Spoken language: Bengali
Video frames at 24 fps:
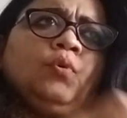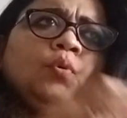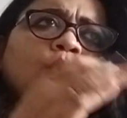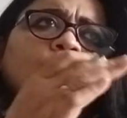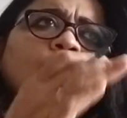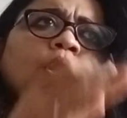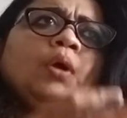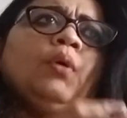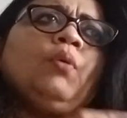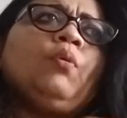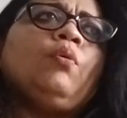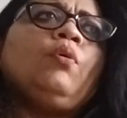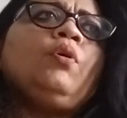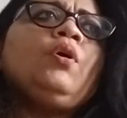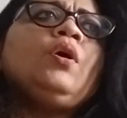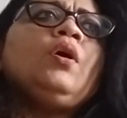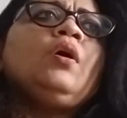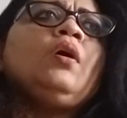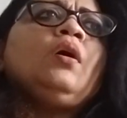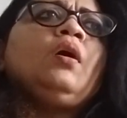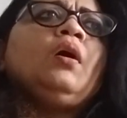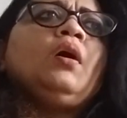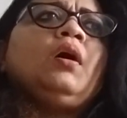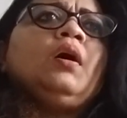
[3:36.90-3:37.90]
হলেও
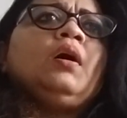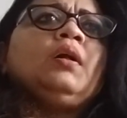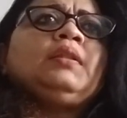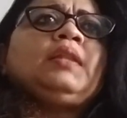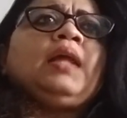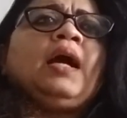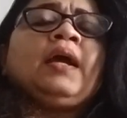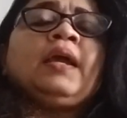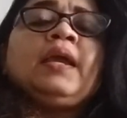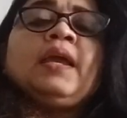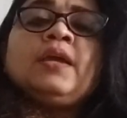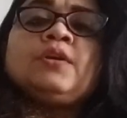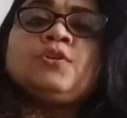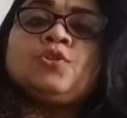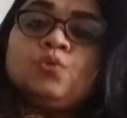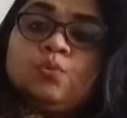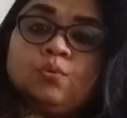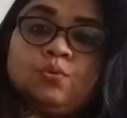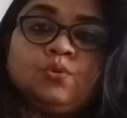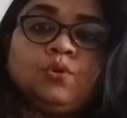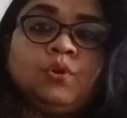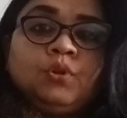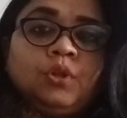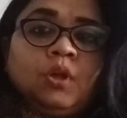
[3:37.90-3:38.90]
তাকে
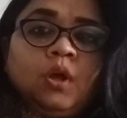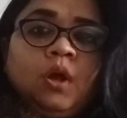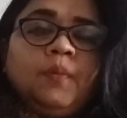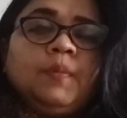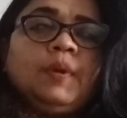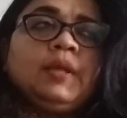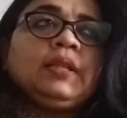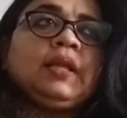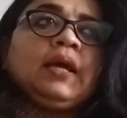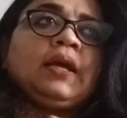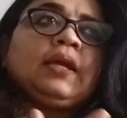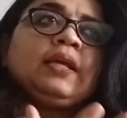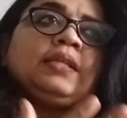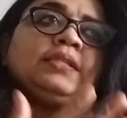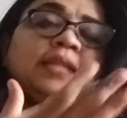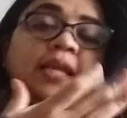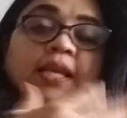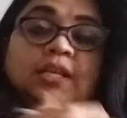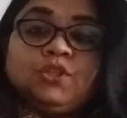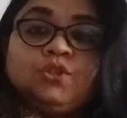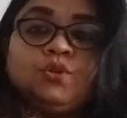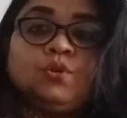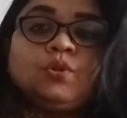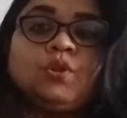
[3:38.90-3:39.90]
শুধরোতে হবে তাকে
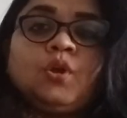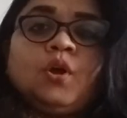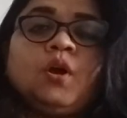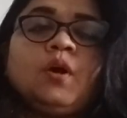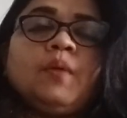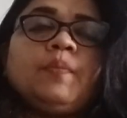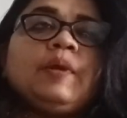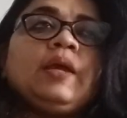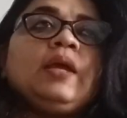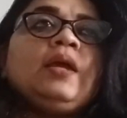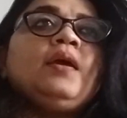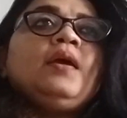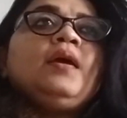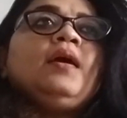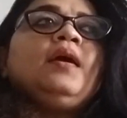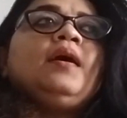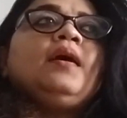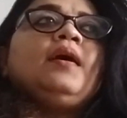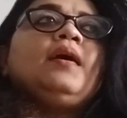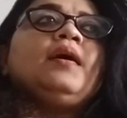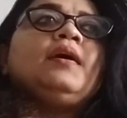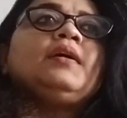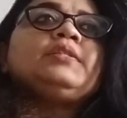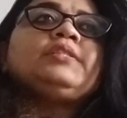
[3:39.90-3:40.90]
চেঞ্জ হতে হবে
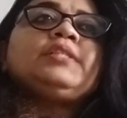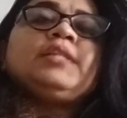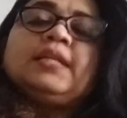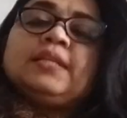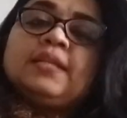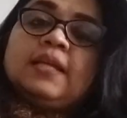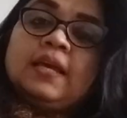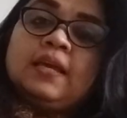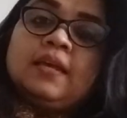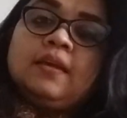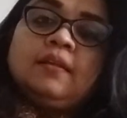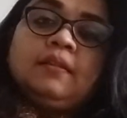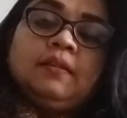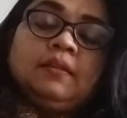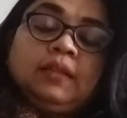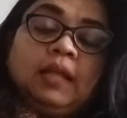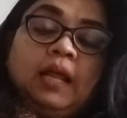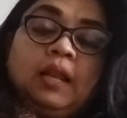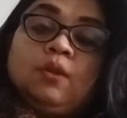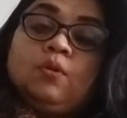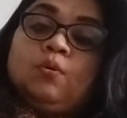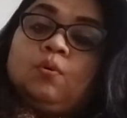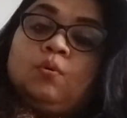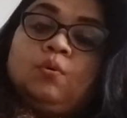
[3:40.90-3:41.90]
সেটাই
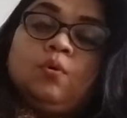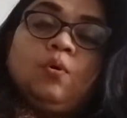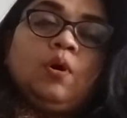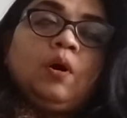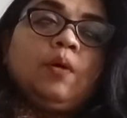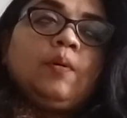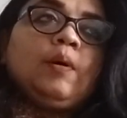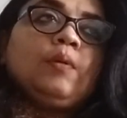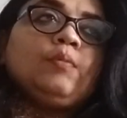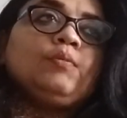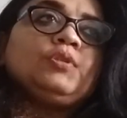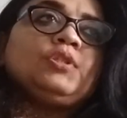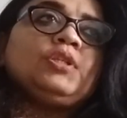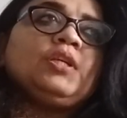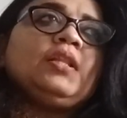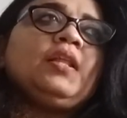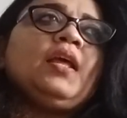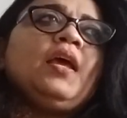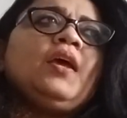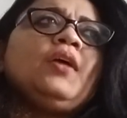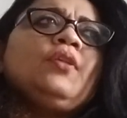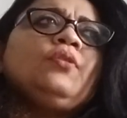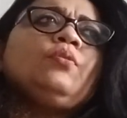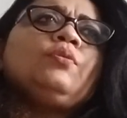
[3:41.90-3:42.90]
তার লক্ষ্য হওয়া উচিত
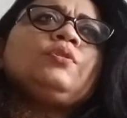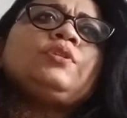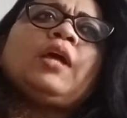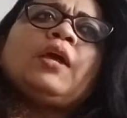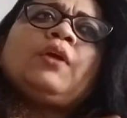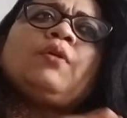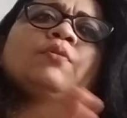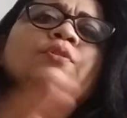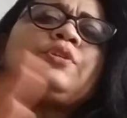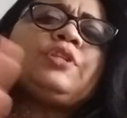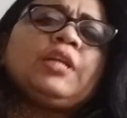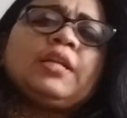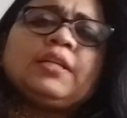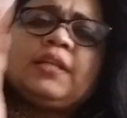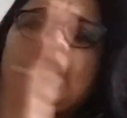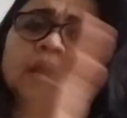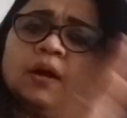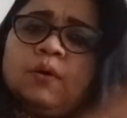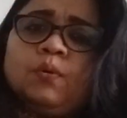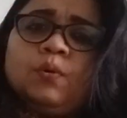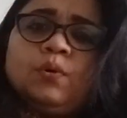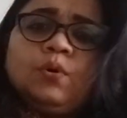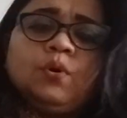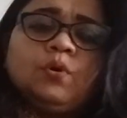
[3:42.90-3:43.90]
তো যাই হোক সেটা
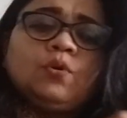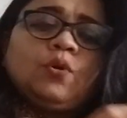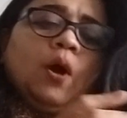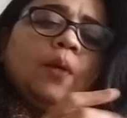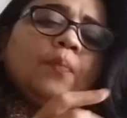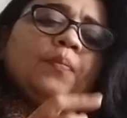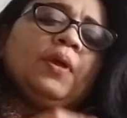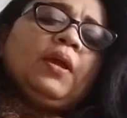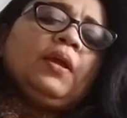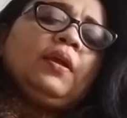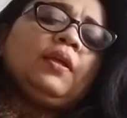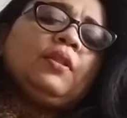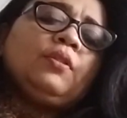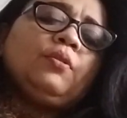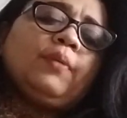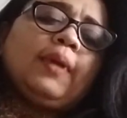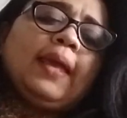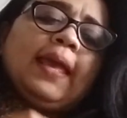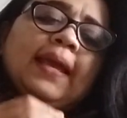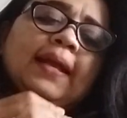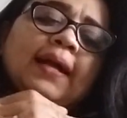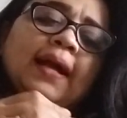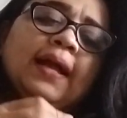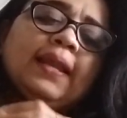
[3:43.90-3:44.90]
অন্য টপিক কিন্তু
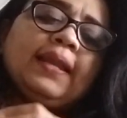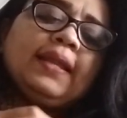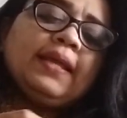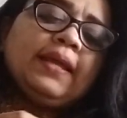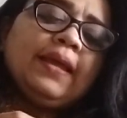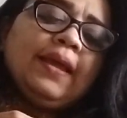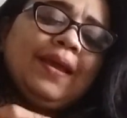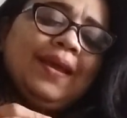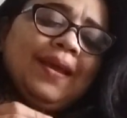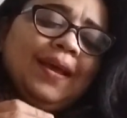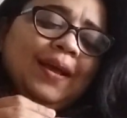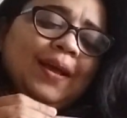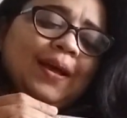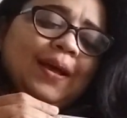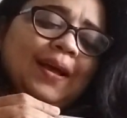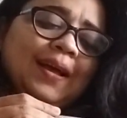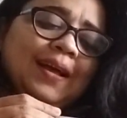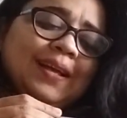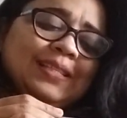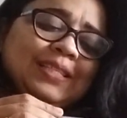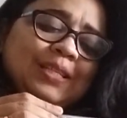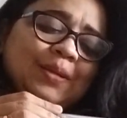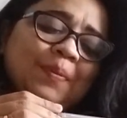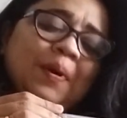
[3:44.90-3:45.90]
এখানে
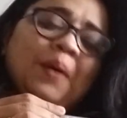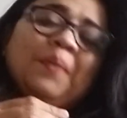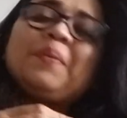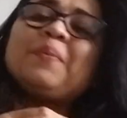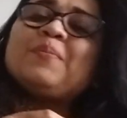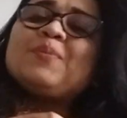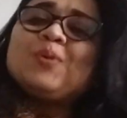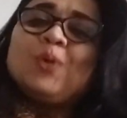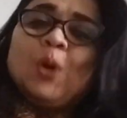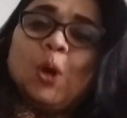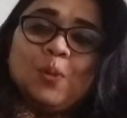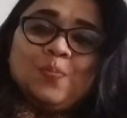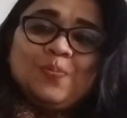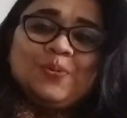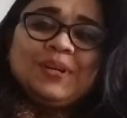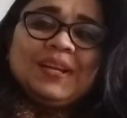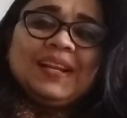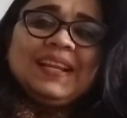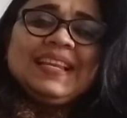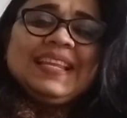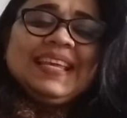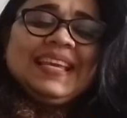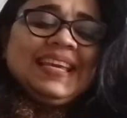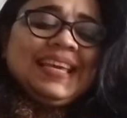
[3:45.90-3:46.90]
যেভাবে আমি
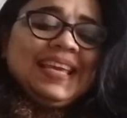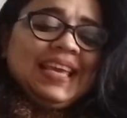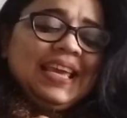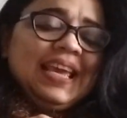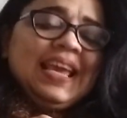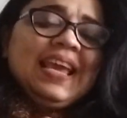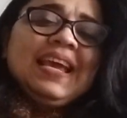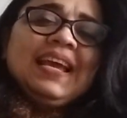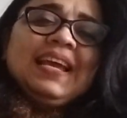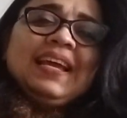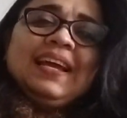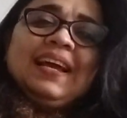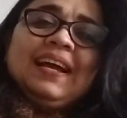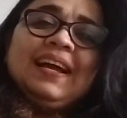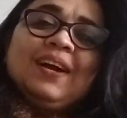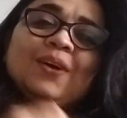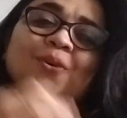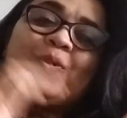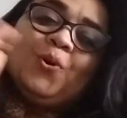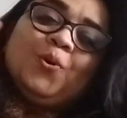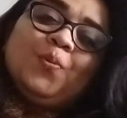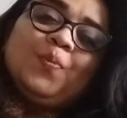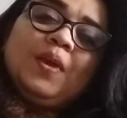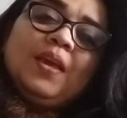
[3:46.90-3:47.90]
গল্পটা লিখি
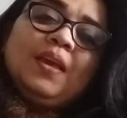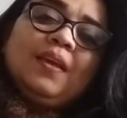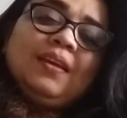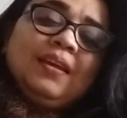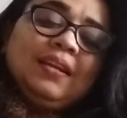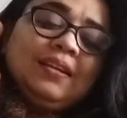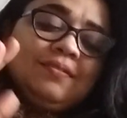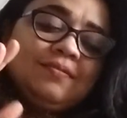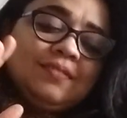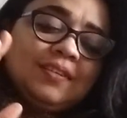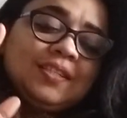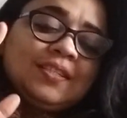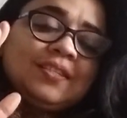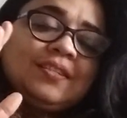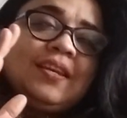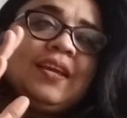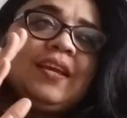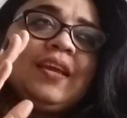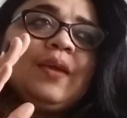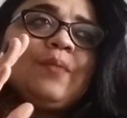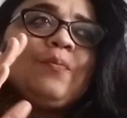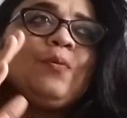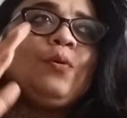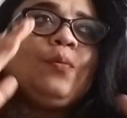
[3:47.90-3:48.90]
খুবই
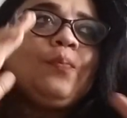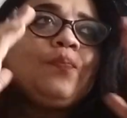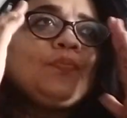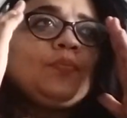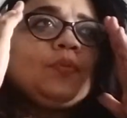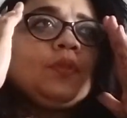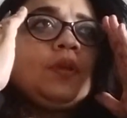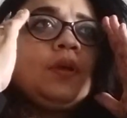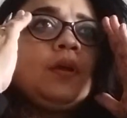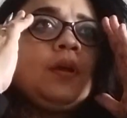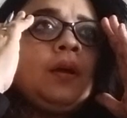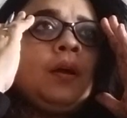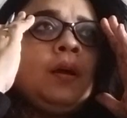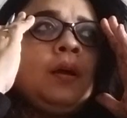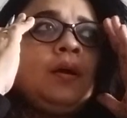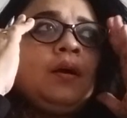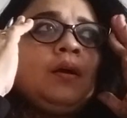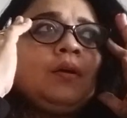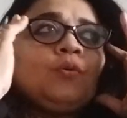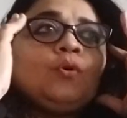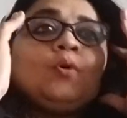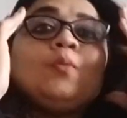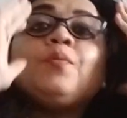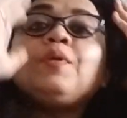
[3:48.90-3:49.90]
ইন্টারেস্টিং এবং
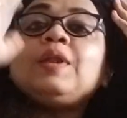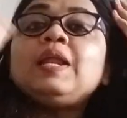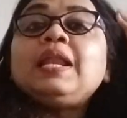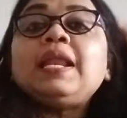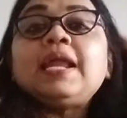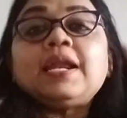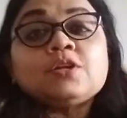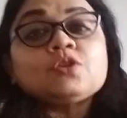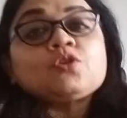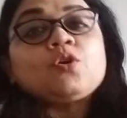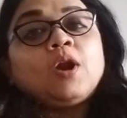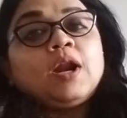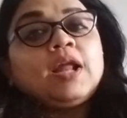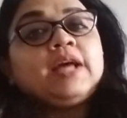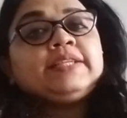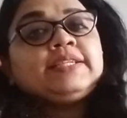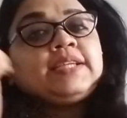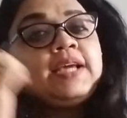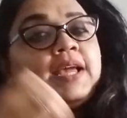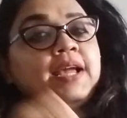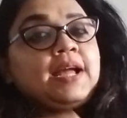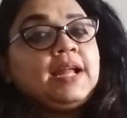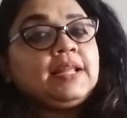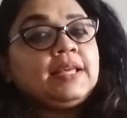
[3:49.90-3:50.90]
খুব রিলেট করা
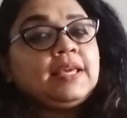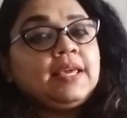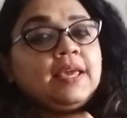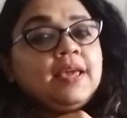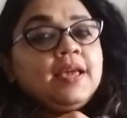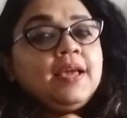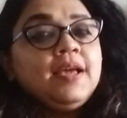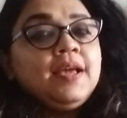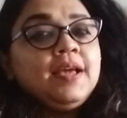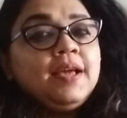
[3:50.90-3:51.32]
যায় আর কি